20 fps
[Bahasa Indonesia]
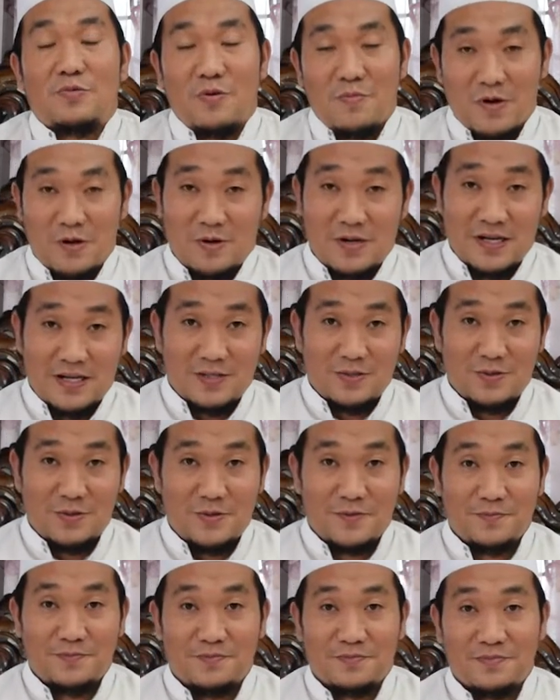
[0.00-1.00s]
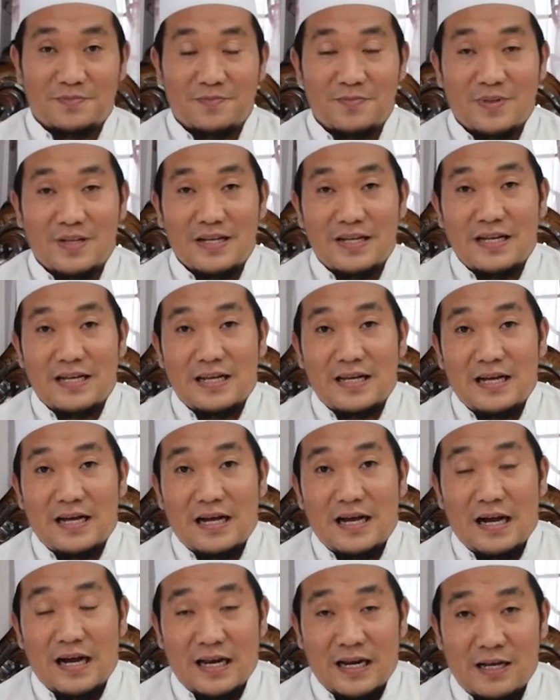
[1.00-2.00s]
wabarakatuh.
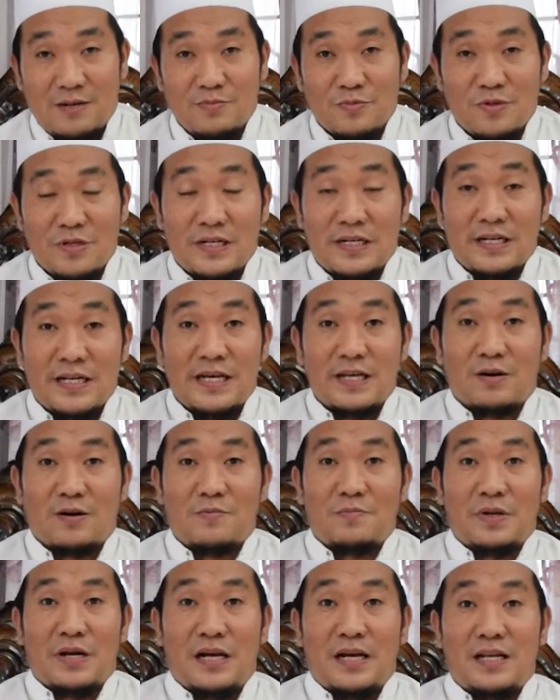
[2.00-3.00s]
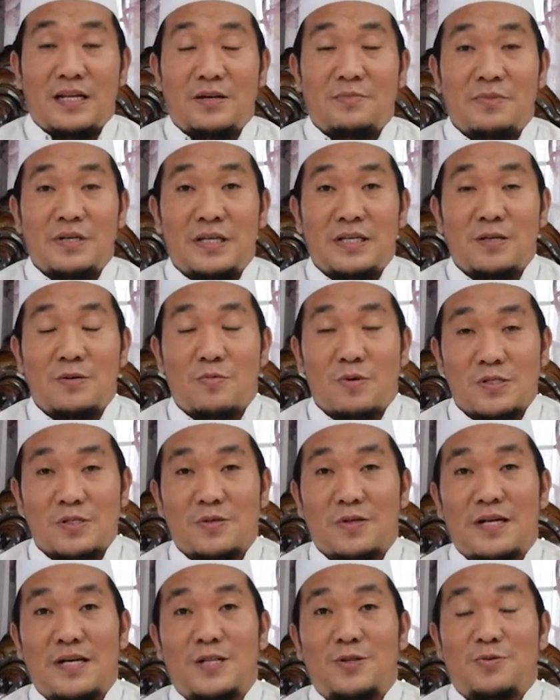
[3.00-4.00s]
Alhamdulillahirrabbilalamin
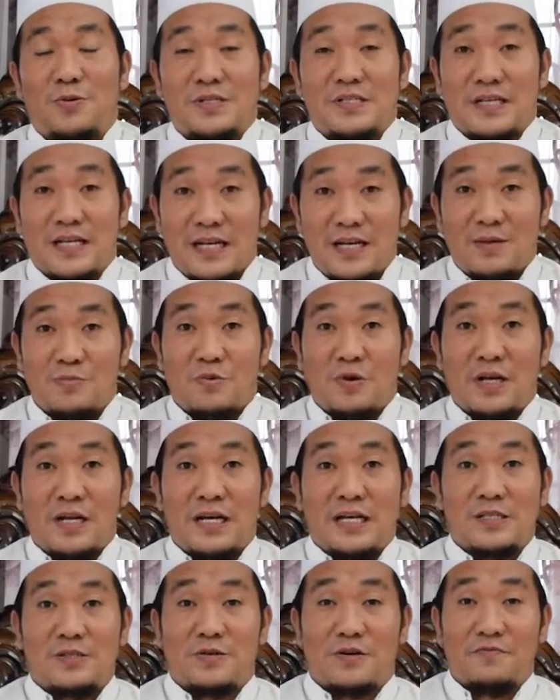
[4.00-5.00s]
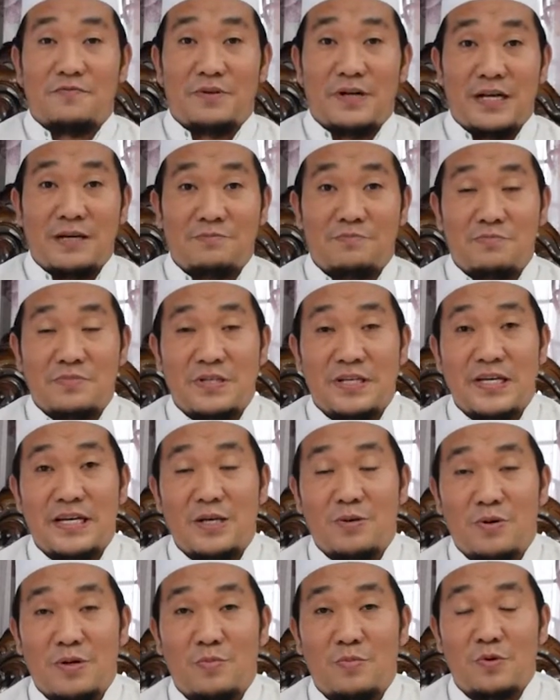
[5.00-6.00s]
wassalatu wassalamu ala asrafil anbiya
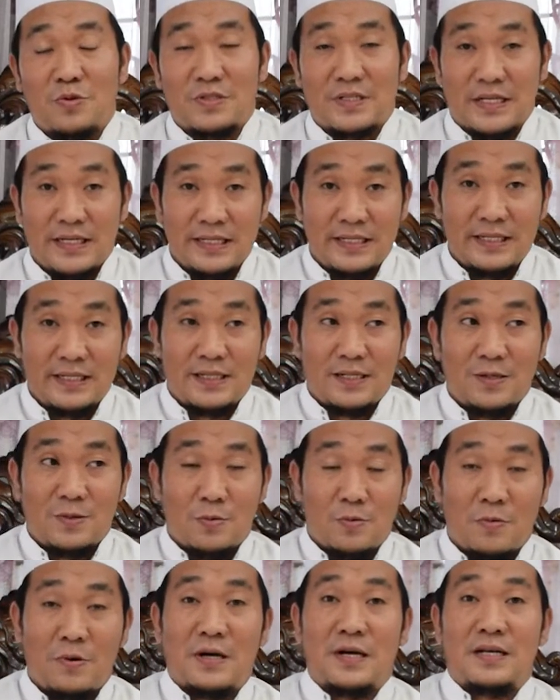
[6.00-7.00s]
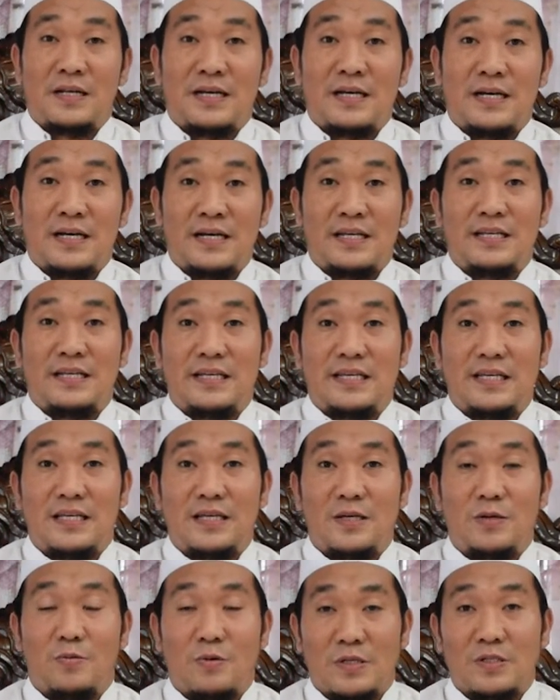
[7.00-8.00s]
wal mursalin wa ala
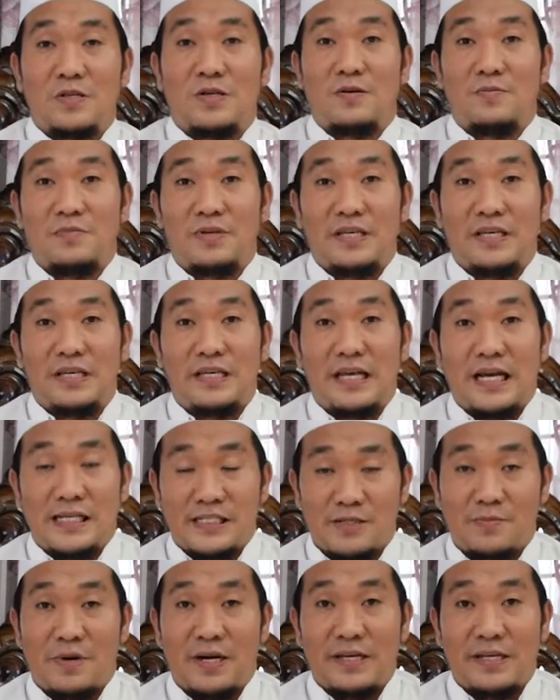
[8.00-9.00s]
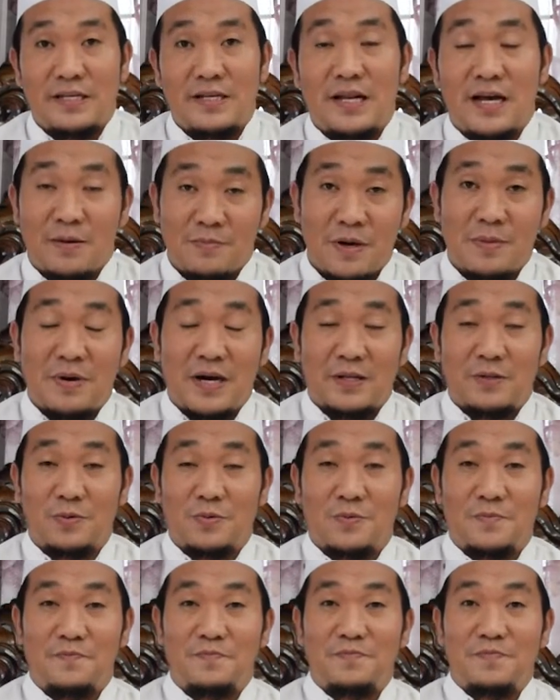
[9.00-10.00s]
alihi wa sahbihi ajmain amma ba'du.
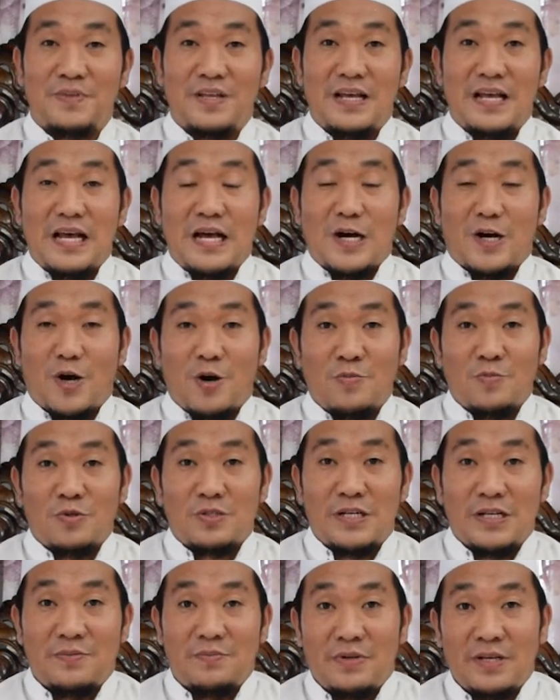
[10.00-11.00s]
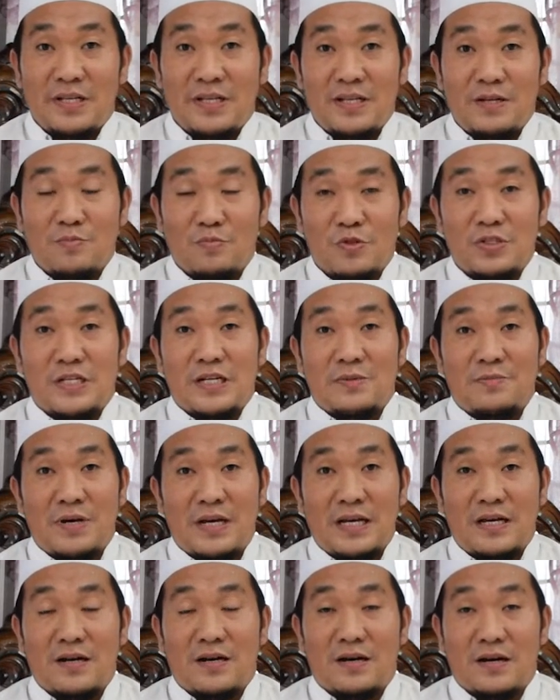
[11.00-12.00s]
Kaum muslimin
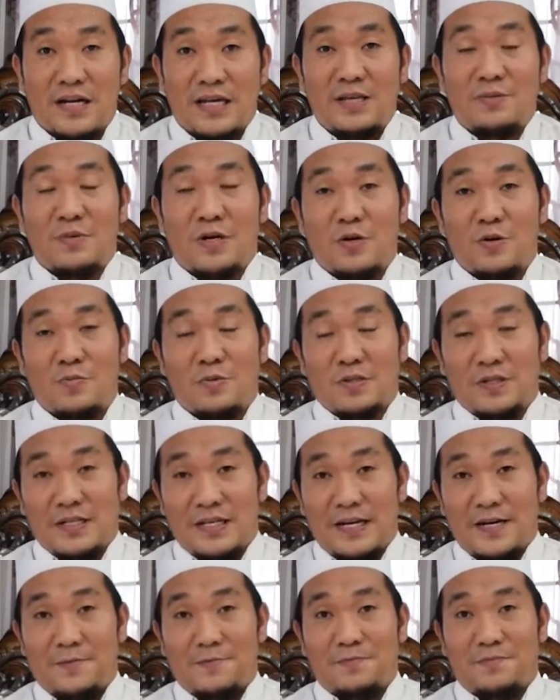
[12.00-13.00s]
muslimat rahimakumullah.